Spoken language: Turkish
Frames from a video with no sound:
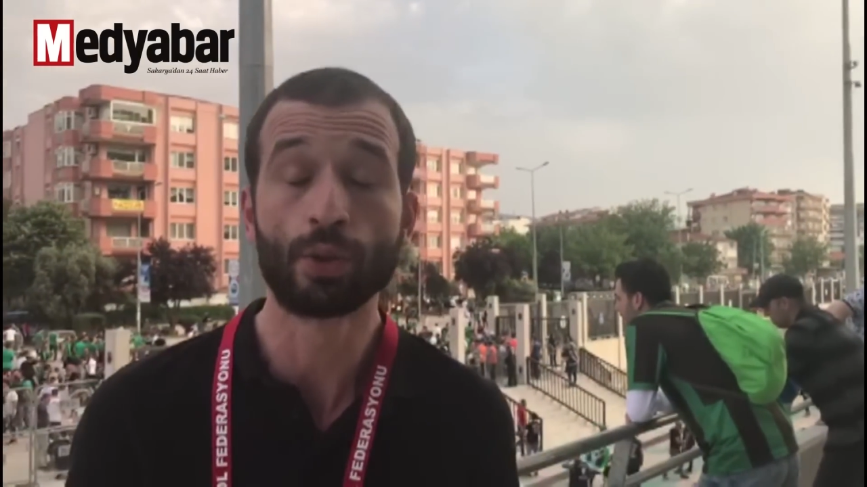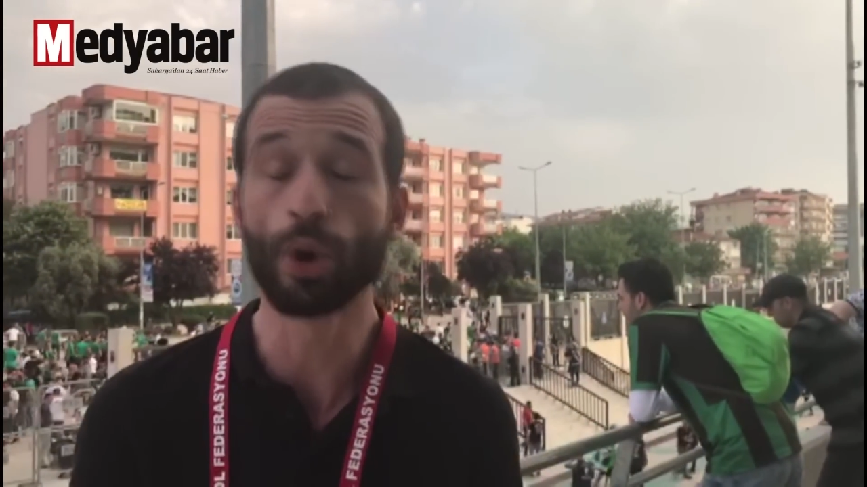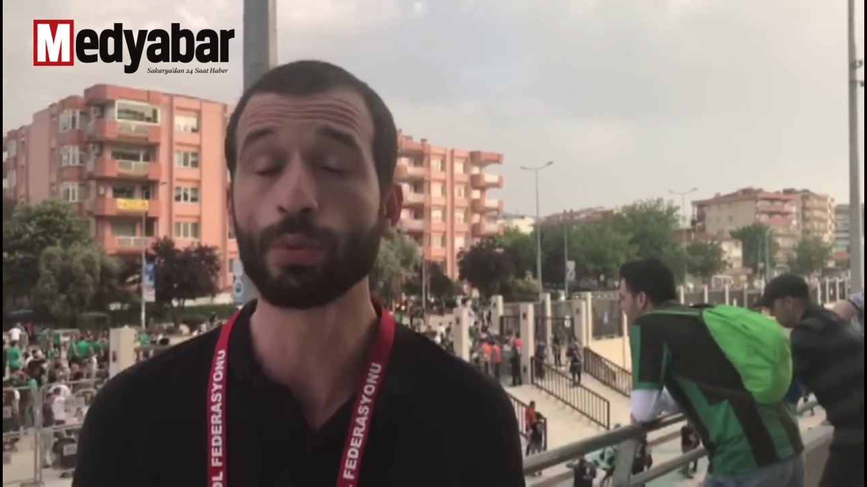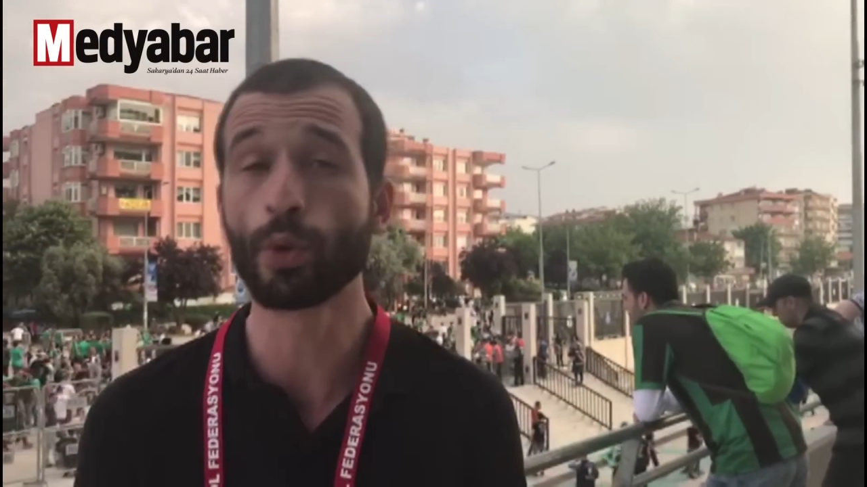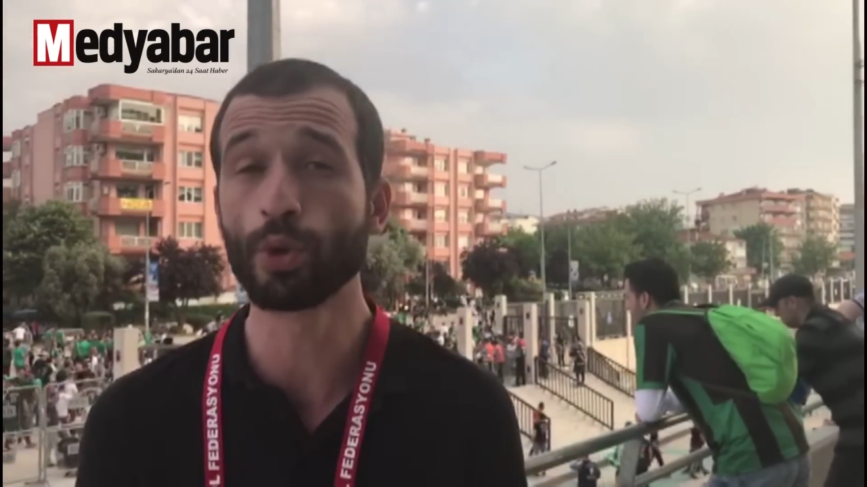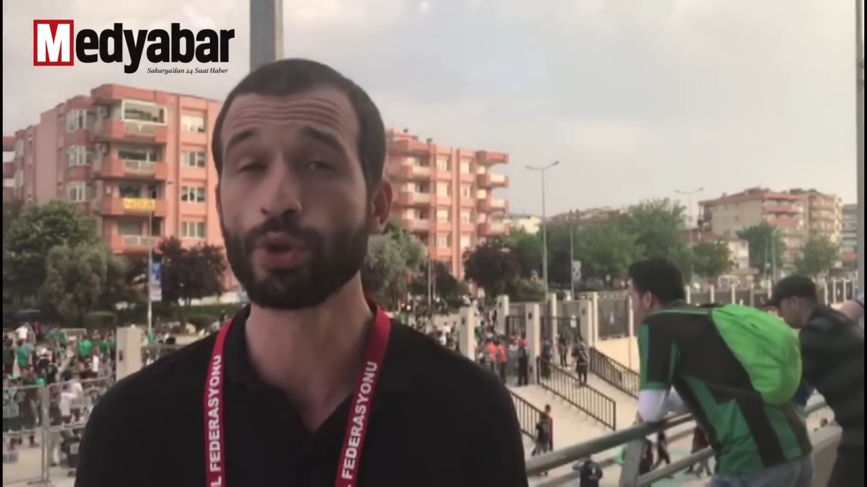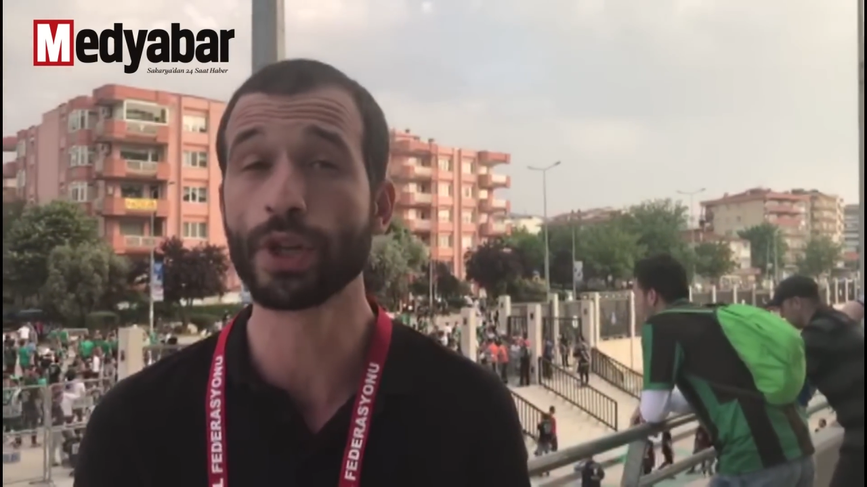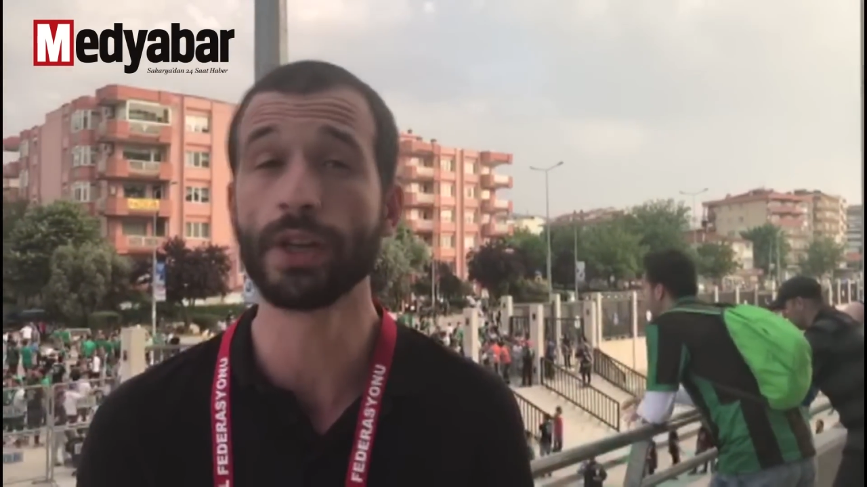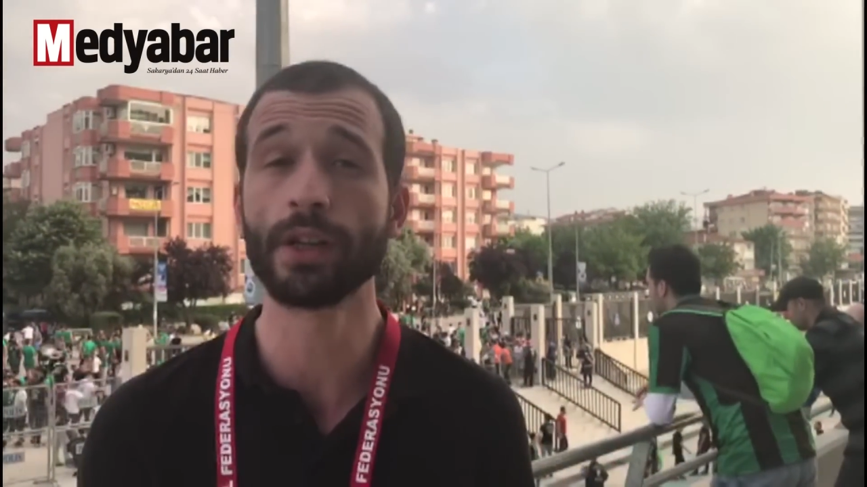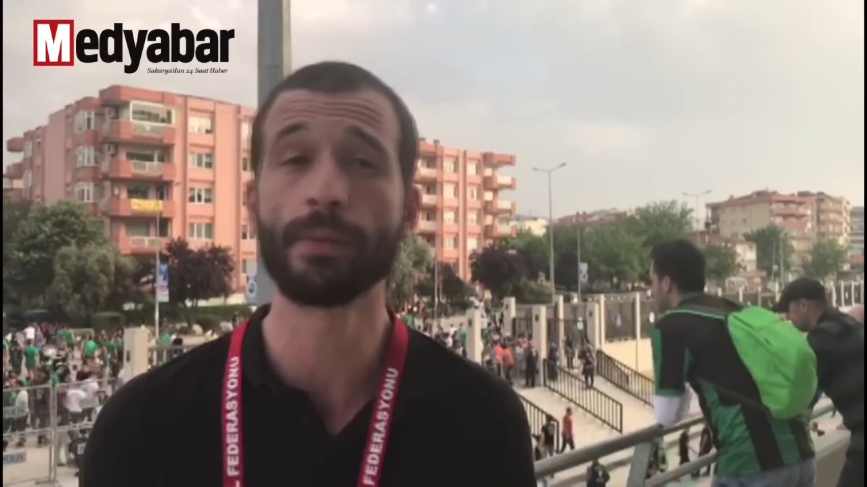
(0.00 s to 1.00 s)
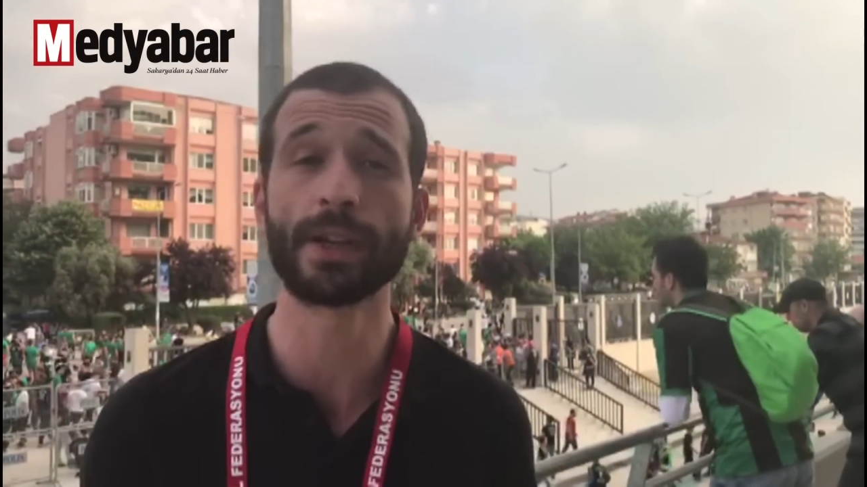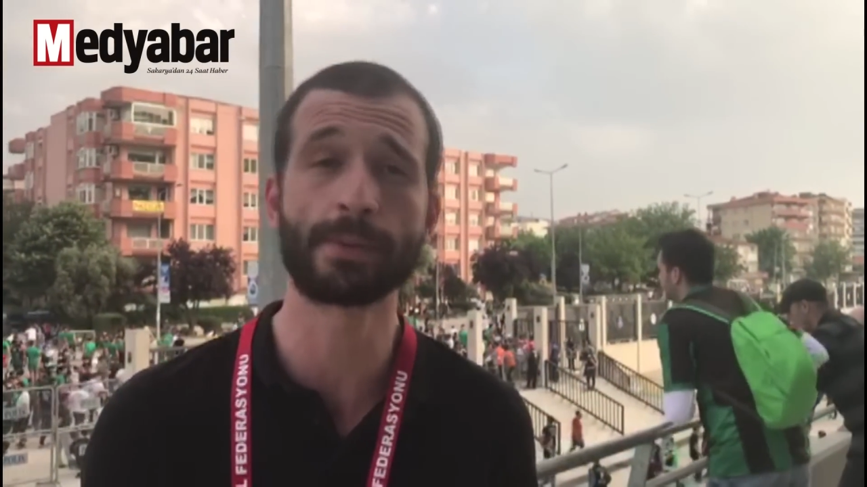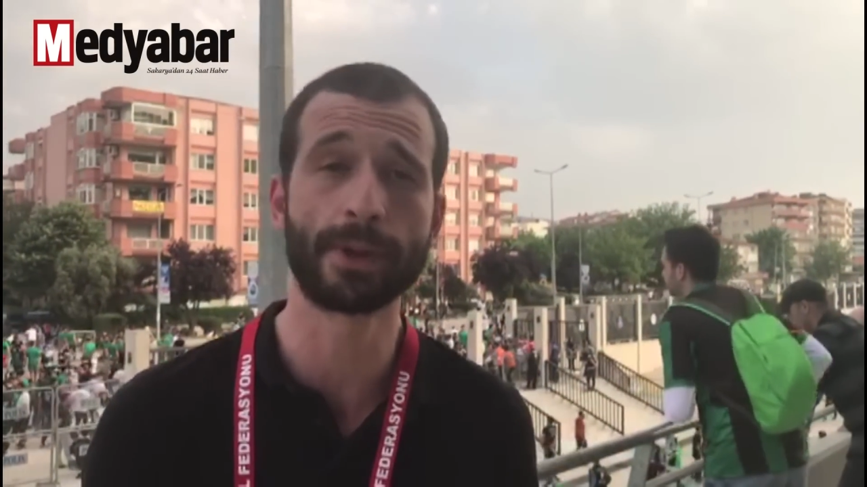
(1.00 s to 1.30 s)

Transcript: Yol boyunca inanılmaz